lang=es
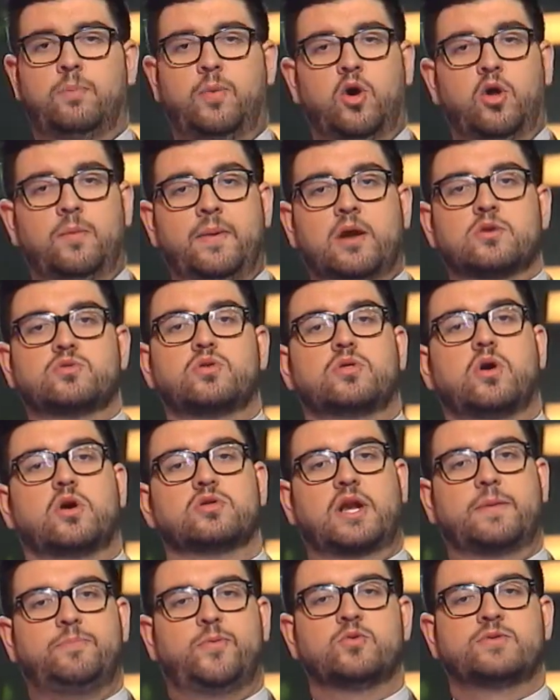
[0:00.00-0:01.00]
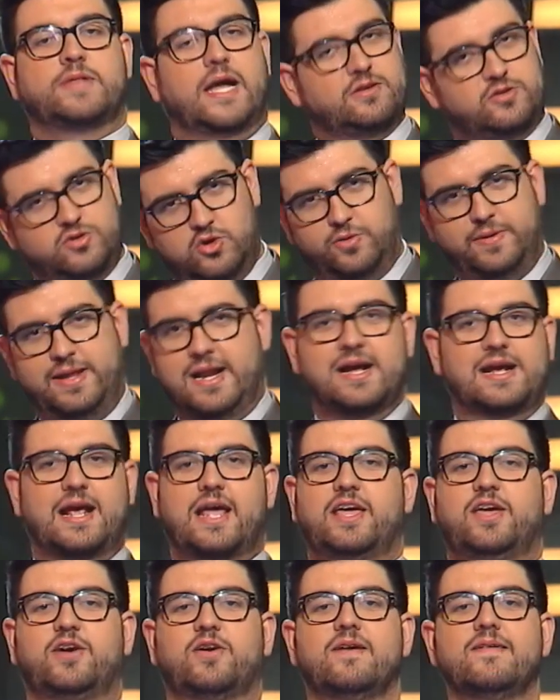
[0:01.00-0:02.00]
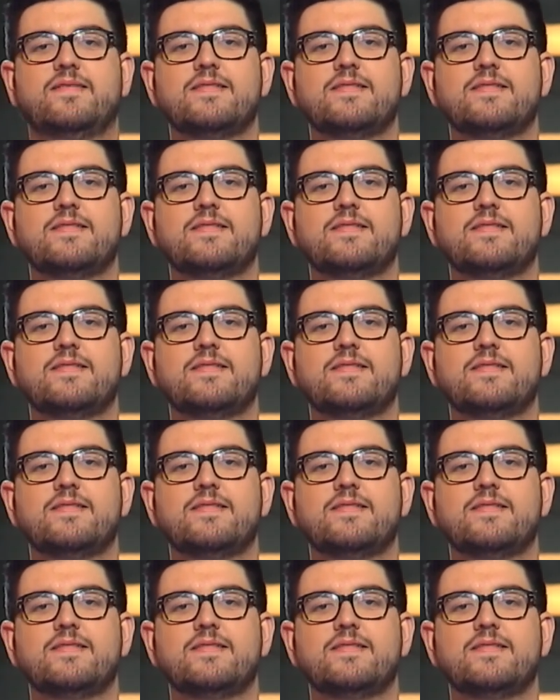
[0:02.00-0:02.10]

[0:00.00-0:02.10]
por lo menos sus dos o tres puntazos y le hubieran caído.